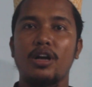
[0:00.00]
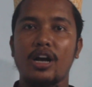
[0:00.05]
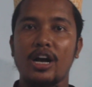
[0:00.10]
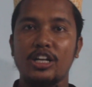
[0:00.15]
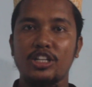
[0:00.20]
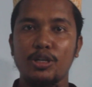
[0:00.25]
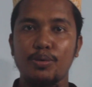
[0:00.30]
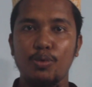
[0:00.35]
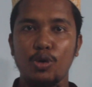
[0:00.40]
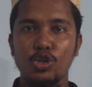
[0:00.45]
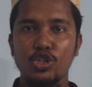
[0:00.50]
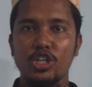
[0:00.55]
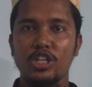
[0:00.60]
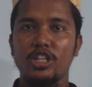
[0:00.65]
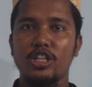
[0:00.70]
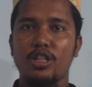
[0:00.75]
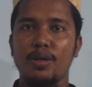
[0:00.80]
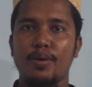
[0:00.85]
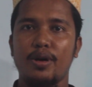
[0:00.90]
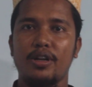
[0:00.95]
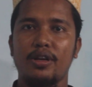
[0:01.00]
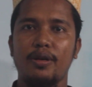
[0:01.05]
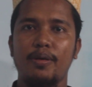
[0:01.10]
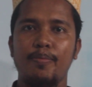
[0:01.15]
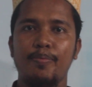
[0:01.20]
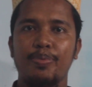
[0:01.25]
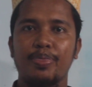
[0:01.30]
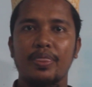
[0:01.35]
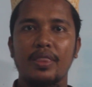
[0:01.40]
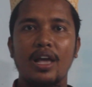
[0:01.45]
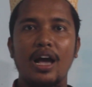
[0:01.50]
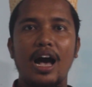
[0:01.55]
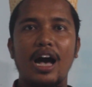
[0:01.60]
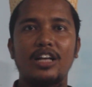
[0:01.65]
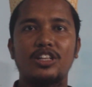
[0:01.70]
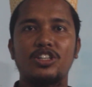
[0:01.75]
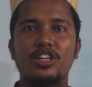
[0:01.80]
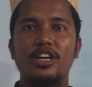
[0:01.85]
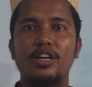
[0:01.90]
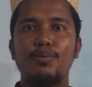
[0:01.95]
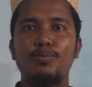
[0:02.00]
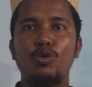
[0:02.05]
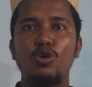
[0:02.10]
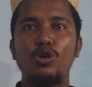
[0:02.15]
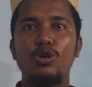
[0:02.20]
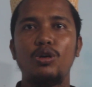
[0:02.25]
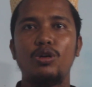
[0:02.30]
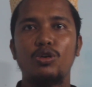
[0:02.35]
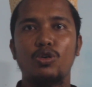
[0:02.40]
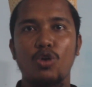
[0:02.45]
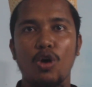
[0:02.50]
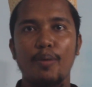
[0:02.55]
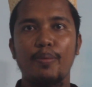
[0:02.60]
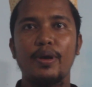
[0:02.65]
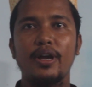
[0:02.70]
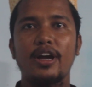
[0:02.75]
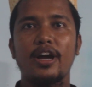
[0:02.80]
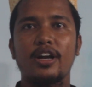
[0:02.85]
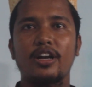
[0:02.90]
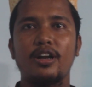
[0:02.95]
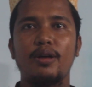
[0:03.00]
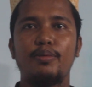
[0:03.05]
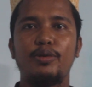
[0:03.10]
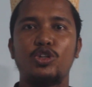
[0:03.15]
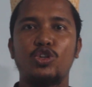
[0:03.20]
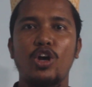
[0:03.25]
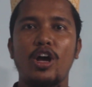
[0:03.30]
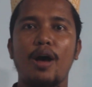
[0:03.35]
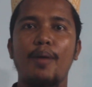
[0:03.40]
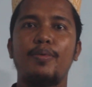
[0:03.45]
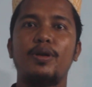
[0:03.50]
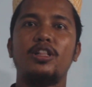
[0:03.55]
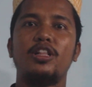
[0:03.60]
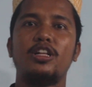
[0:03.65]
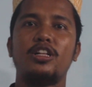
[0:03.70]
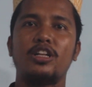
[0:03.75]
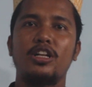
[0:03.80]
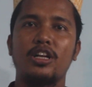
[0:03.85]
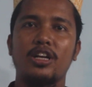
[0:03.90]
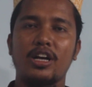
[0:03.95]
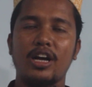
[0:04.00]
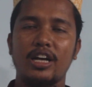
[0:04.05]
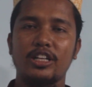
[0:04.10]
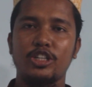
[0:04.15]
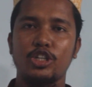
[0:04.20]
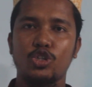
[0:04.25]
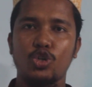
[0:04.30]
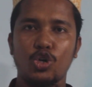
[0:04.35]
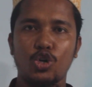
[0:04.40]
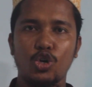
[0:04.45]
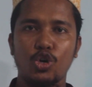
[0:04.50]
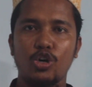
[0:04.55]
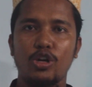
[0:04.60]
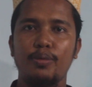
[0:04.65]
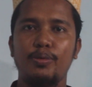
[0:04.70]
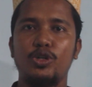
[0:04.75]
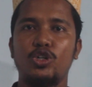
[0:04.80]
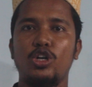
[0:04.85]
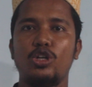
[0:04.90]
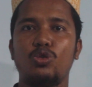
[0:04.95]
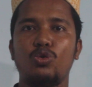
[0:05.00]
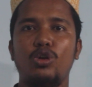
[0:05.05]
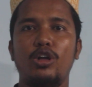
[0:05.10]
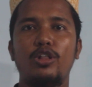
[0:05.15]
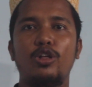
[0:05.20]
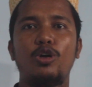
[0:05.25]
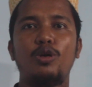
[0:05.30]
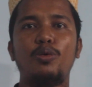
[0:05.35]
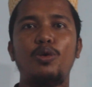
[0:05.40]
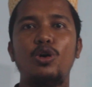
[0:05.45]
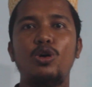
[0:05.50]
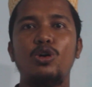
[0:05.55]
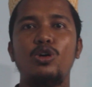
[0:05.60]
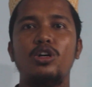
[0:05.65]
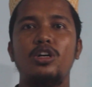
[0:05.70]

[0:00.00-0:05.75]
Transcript: কাছে পৌঁছে দিতে পারি আজকের মূল টপিক একটা বিষয় আপনাদের কাছে ছোট্ট করে বিষয় তুলে ধরবো